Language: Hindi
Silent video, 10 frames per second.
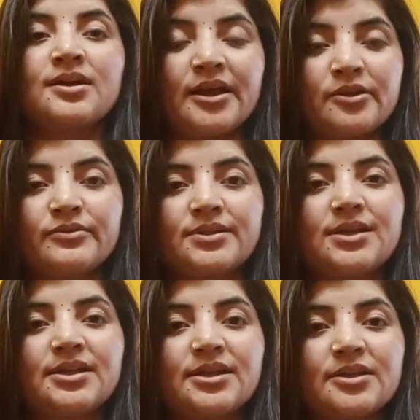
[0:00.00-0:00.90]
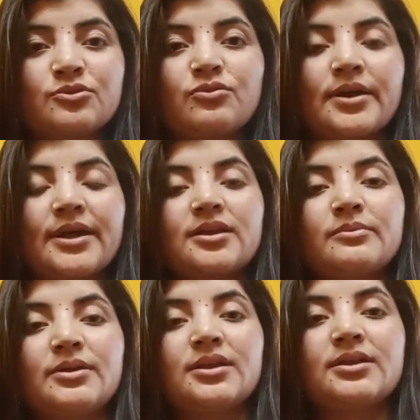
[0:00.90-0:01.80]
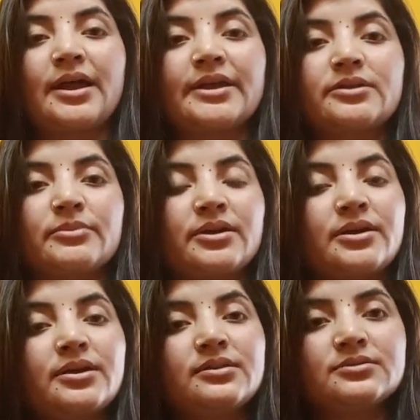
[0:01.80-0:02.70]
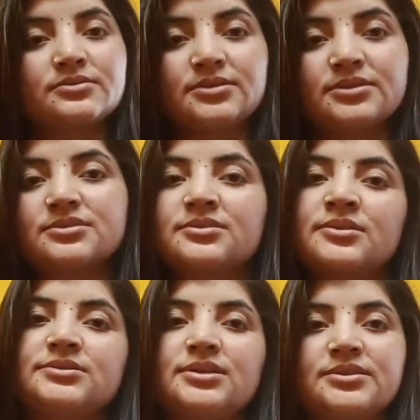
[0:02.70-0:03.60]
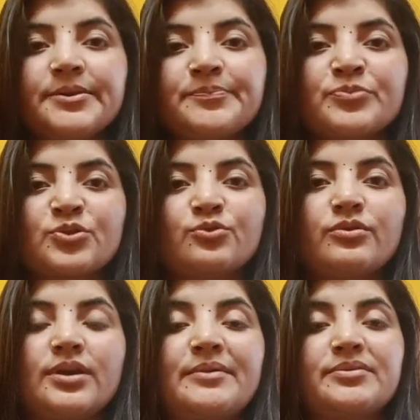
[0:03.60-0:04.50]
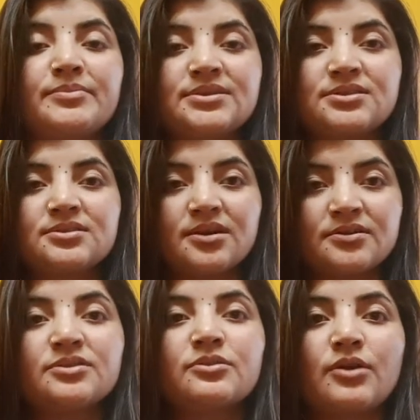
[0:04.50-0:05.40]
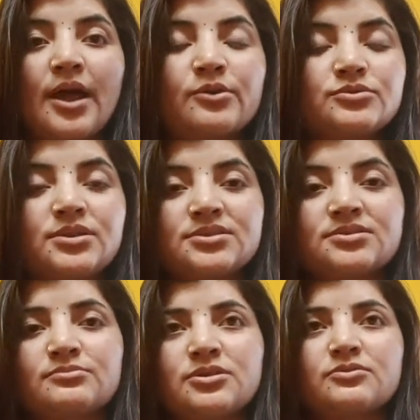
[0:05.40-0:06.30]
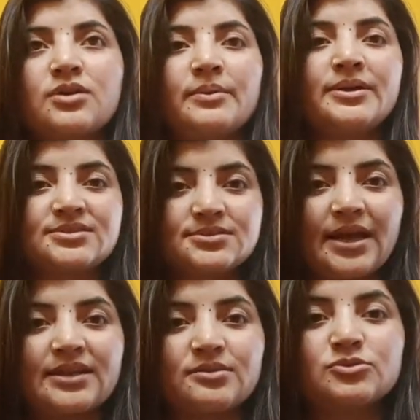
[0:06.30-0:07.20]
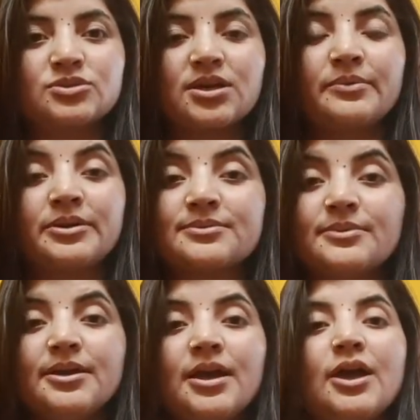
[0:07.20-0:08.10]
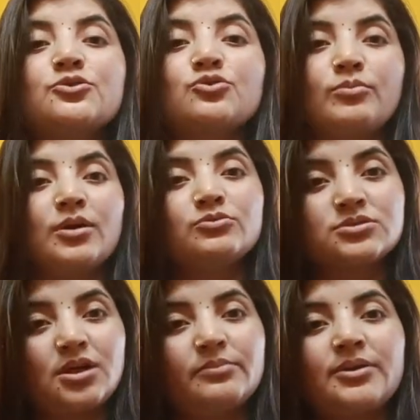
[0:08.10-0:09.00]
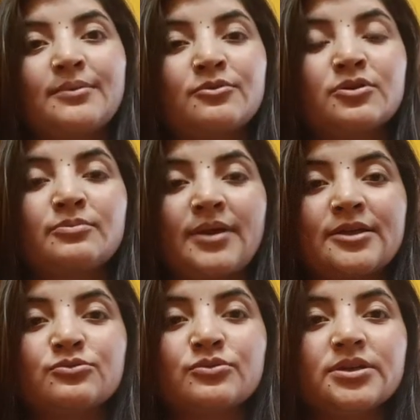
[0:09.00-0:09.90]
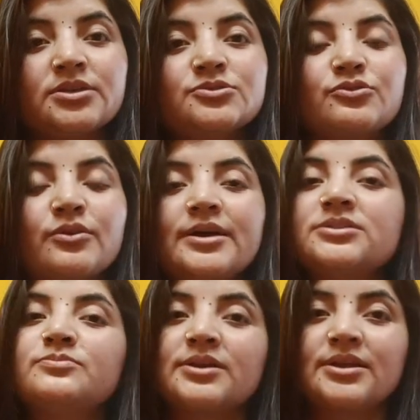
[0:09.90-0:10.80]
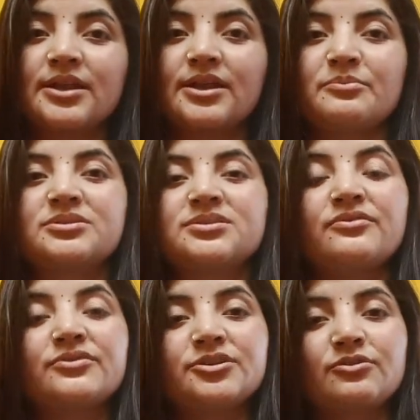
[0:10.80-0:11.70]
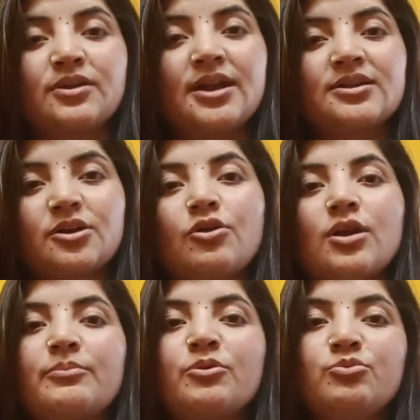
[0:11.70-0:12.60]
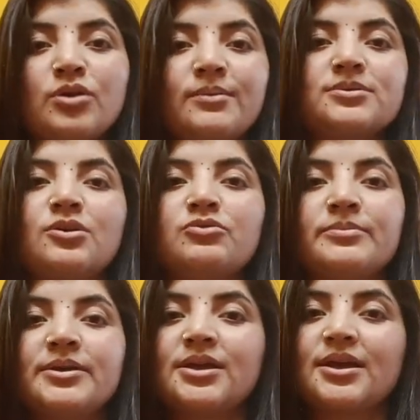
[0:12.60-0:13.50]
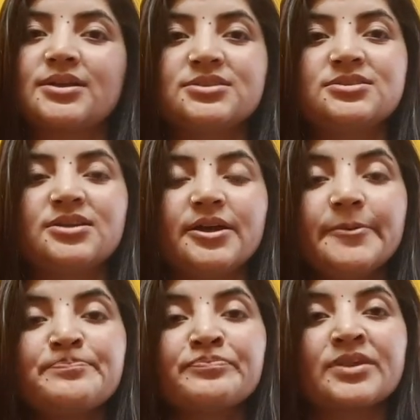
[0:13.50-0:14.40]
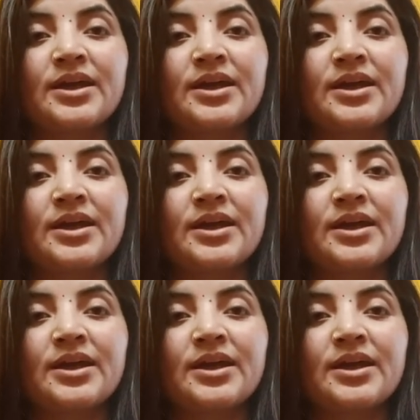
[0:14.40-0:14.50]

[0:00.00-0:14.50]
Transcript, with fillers: गाइनोवेदा ले रहे हैं तो वो कह रहे हैं कि मेरे राइट में सिस्ट थे जैसे तो लेफ्ट में ऐसे दर्द हो रहा है कुछ ऐसे समथिंग उनका मैसेज आया था मुझे कमेंट में तो मैं उसका भी आपको रिप्लाई दूंगी सो गाइज बने रहिए मेरे साथ वीडियो के एंड तक और आपको पूरा बताऊंगी मैं क्या क्या चीज़ें हैं